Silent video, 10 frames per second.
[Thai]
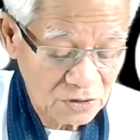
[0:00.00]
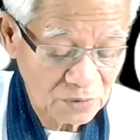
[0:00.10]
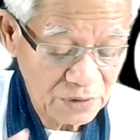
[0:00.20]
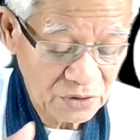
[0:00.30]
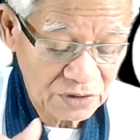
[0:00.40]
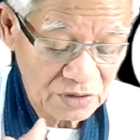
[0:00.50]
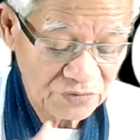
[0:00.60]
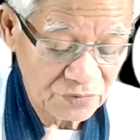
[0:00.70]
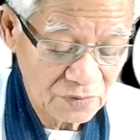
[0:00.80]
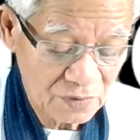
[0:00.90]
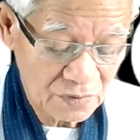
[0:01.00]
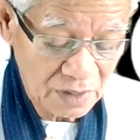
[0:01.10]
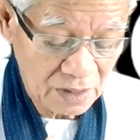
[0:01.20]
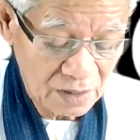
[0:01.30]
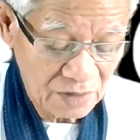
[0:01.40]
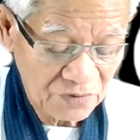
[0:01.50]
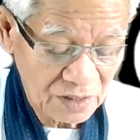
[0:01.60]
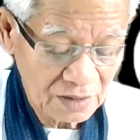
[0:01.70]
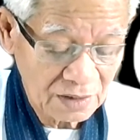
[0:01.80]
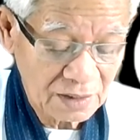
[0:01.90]
ก็ไม่ค่อยจะเร่งรัดเว
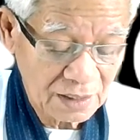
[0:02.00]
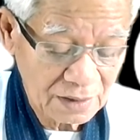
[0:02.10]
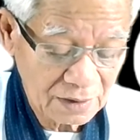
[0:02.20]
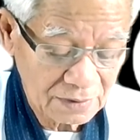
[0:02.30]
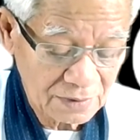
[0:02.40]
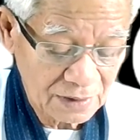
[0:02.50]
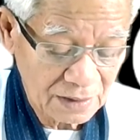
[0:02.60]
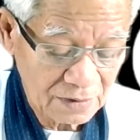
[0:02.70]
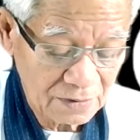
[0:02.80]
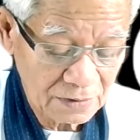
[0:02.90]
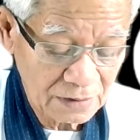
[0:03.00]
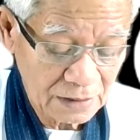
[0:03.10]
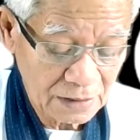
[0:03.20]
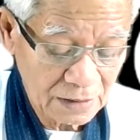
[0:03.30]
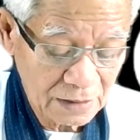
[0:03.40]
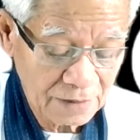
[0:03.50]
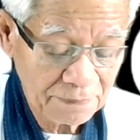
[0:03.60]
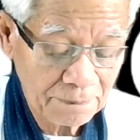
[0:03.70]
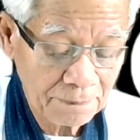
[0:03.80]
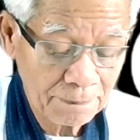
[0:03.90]
ลาสักใครสักเท่าไหร่ นะครับ
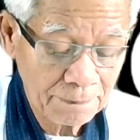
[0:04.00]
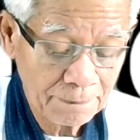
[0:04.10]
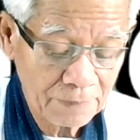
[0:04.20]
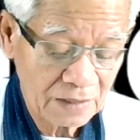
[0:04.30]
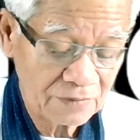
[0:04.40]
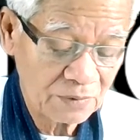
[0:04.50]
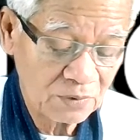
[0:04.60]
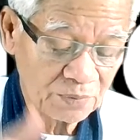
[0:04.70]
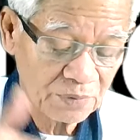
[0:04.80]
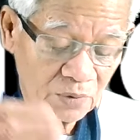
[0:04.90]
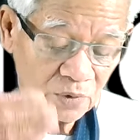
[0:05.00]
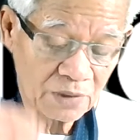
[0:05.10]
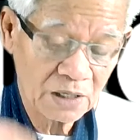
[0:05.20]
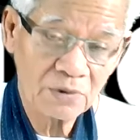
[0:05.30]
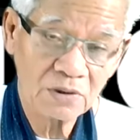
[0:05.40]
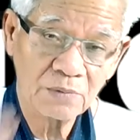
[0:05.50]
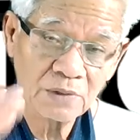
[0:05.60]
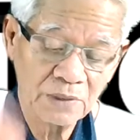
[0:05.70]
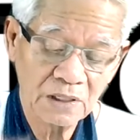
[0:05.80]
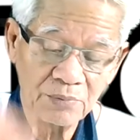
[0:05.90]
พูดไปพูดมามันก็จะ
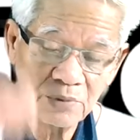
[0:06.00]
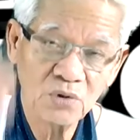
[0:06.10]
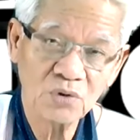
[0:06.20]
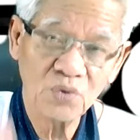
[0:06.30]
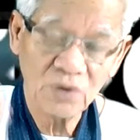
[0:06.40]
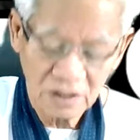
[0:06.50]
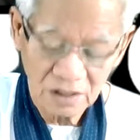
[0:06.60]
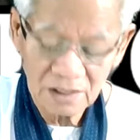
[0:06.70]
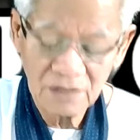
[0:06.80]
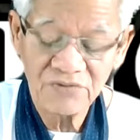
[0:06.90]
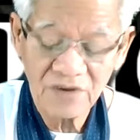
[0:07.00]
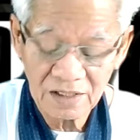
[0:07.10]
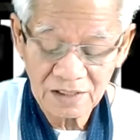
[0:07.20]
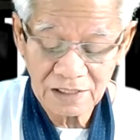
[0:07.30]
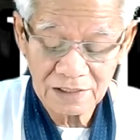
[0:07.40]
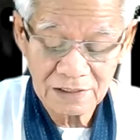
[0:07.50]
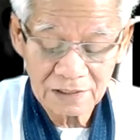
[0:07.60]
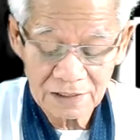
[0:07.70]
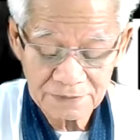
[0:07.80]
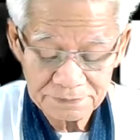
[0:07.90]
เหมือนกันมายกตัวเองให้ฟังกันนะ
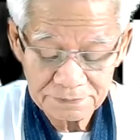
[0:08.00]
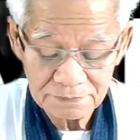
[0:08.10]
ครับ